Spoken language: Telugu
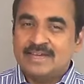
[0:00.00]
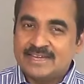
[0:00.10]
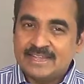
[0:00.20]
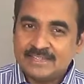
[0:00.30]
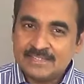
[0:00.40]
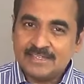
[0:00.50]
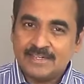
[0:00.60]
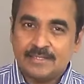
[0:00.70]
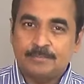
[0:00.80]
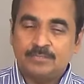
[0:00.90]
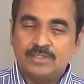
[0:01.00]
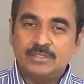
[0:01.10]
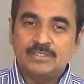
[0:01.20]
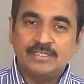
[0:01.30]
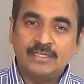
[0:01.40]
నెససరీ ఇది
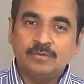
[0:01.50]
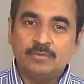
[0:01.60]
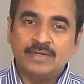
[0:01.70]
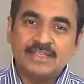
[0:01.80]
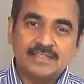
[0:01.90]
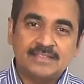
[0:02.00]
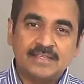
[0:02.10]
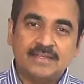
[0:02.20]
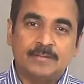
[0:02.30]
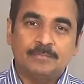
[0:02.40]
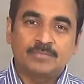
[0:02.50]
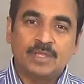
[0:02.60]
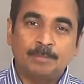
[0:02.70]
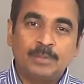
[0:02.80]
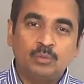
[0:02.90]
చేయటం నెససరీ
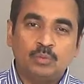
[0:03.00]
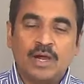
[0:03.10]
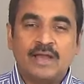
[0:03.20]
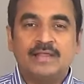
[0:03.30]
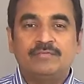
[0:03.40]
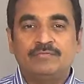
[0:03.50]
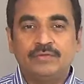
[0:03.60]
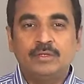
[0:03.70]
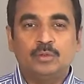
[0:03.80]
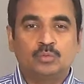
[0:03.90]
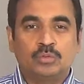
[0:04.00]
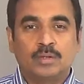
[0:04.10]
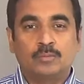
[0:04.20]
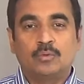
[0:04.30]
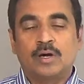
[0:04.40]
తప్పదు అనే ఫీల్
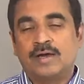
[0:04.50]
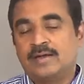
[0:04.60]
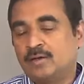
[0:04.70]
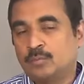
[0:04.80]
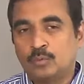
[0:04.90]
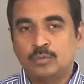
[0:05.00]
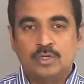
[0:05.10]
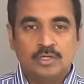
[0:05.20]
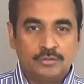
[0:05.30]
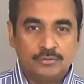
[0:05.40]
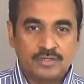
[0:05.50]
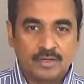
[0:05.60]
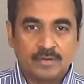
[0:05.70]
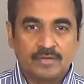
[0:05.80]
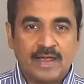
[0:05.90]
అవుతున్నాము అనేటప్పుడు యూజువల్గా
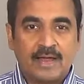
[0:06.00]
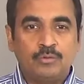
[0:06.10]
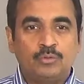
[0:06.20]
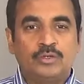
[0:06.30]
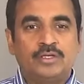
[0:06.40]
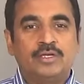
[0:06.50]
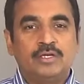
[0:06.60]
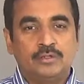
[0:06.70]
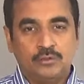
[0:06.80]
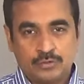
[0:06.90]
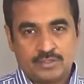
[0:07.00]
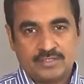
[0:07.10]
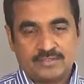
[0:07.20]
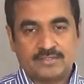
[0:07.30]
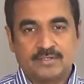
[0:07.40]
మనం హ్యావ్ టుని యూజ్
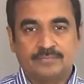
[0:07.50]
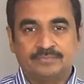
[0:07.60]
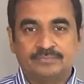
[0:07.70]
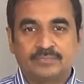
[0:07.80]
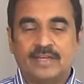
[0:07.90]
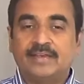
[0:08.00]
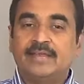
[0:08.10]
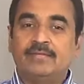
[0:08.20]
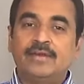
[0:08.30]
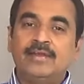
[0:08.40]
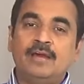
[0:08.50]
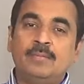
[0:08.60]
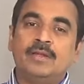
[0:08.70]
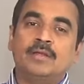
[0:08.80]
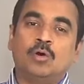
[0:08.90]
చేస్తాం అంటే ఎవరైనా
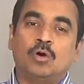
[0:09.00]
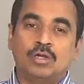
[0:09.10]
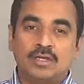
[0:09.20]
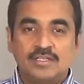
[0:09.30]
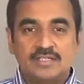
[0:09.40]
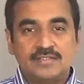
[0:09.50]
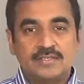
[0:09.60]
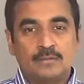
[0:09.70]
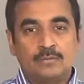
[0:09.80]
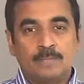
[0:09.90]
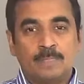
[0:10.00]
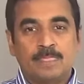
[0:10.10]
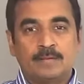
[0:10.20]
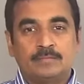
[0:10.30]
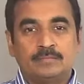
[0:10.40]
మనకి ఆర్డర్ చేశారు
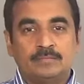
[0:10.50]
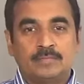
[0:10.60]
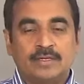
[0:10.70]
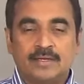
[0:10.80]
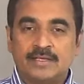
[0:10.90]
ఇలా